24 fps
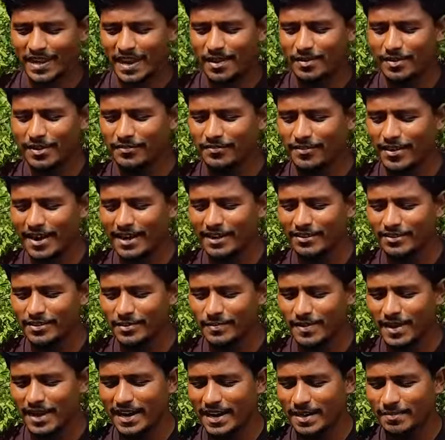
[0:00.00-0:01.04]
அப்படியே ஃபேனை வந்து
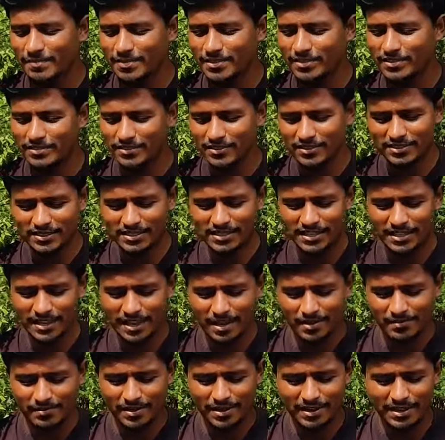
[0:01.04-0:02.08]
மேலாப்பில் வந்து வச்சு
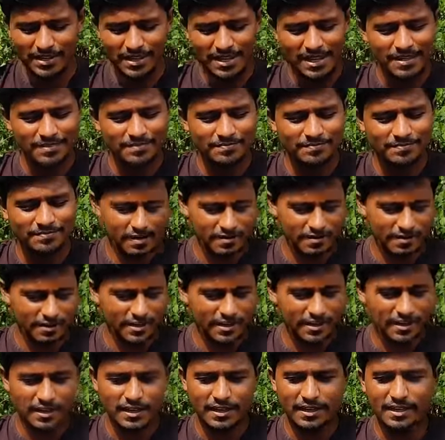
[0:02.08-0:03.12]
லாக் பண்ணிக்கலாம்
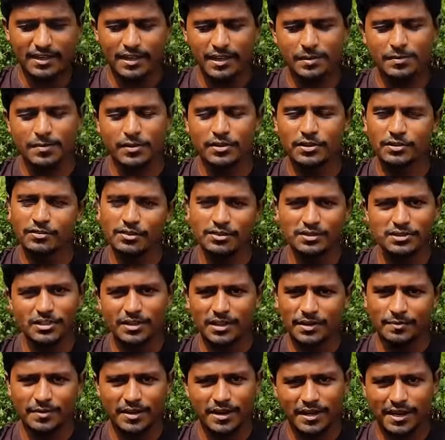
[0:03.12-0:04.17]
அவ்வளோதாங்க இப்போ வந்து வச்சு
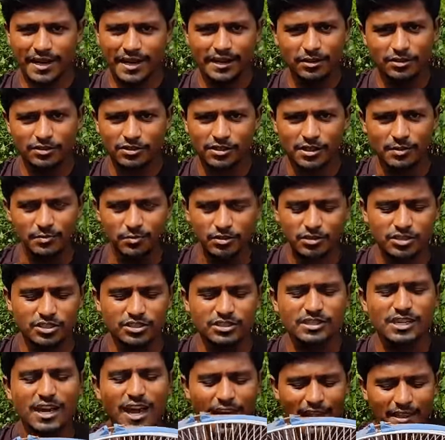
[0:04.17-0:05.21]
நம்ம டைட் வச்சா
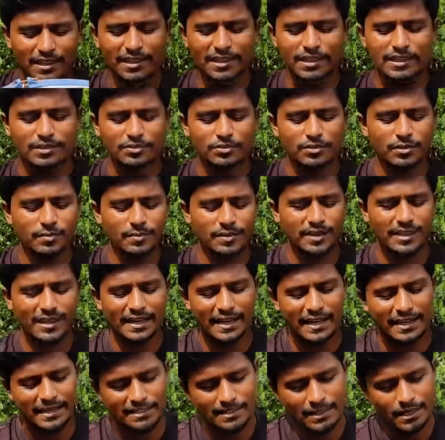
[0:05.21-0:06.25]
முடிஞ்சிருச்சு அதுக்கடுத்து வந்து
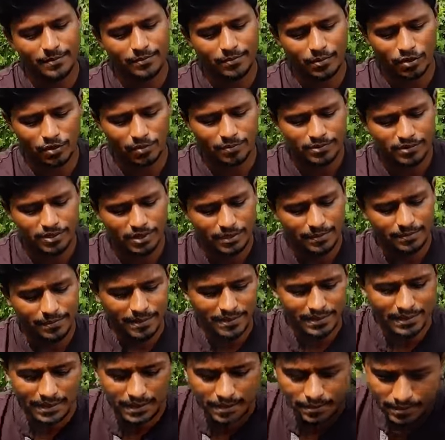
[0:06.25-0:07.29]
பார்த்திங்கன்னா என்ன செய்ய போகிறோம் அப்படின்னு சொல்லி
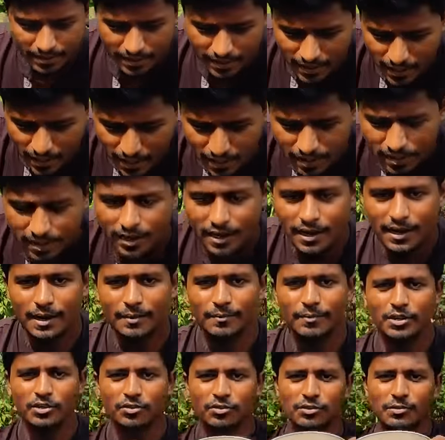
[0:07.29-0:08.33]
பார்த்தீங்க அப்படின்னா
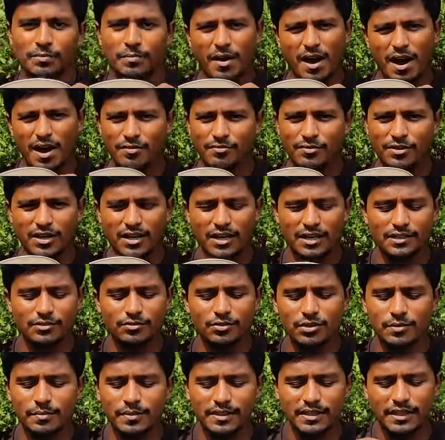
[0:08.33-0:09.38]
நம்மளுக்கு வந்து மாவுங்க இது
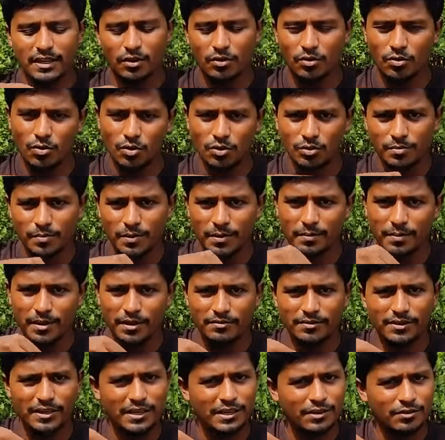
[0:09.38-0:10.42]
வந்து பார்த்திங்கன்னா கோதுமை
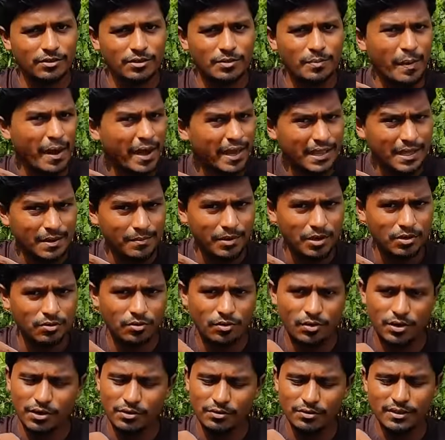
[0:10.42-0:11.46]
மாவு நீங்கள் வந்து மைதா மாவு
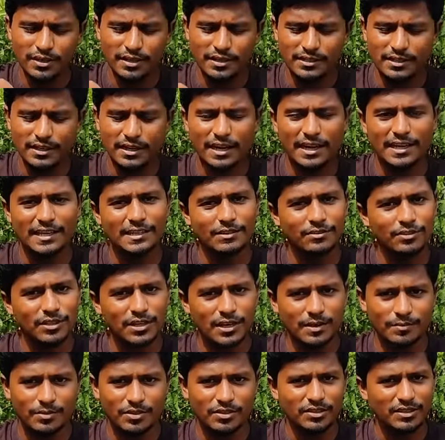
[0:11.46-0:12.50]
கூட வந்து எடுத்துக்கலாம் இதை வந்து
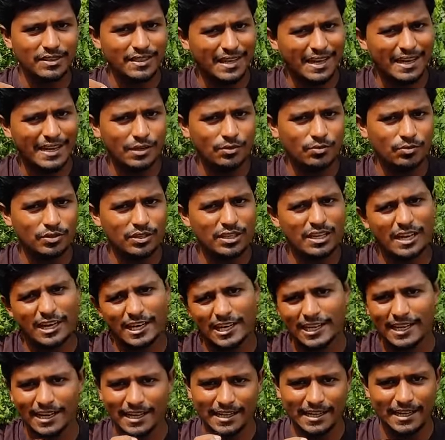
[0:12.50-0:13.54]
நம்ம வந்து தண்ணி ஊற்றி
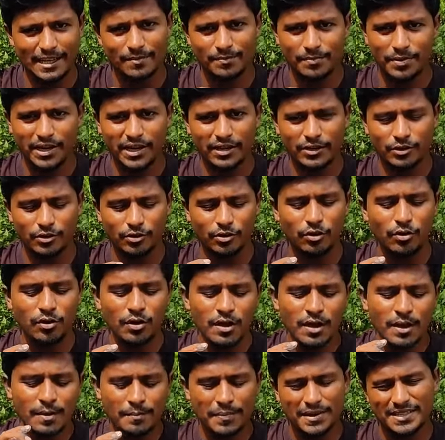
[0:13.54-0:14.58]
நல்லா கட்டியாக பிணையணும்
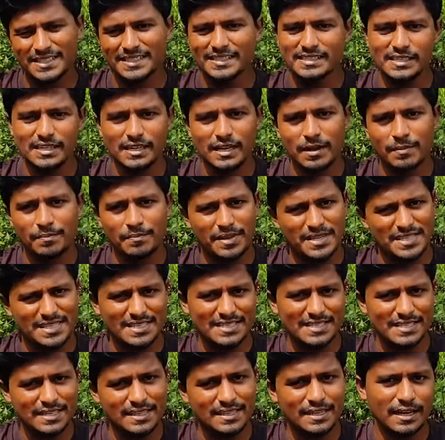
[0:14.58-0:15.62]
பிசைஞ்சிக்கலாம்
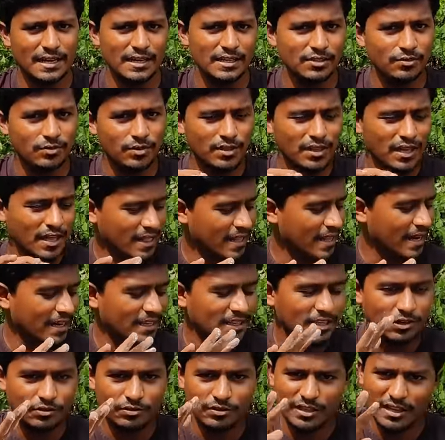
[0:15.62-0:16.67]
பிசைஞ்சதுக்கு அடுத்து வந்து அந்த
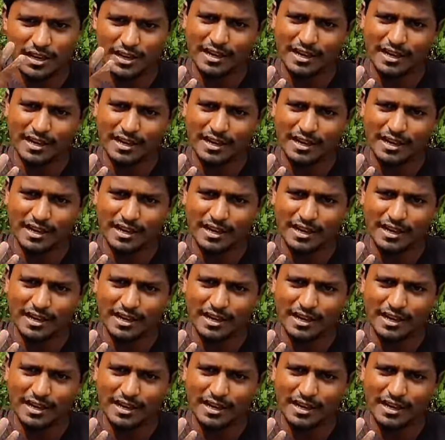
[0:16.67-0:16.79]
இடத்துல வந்து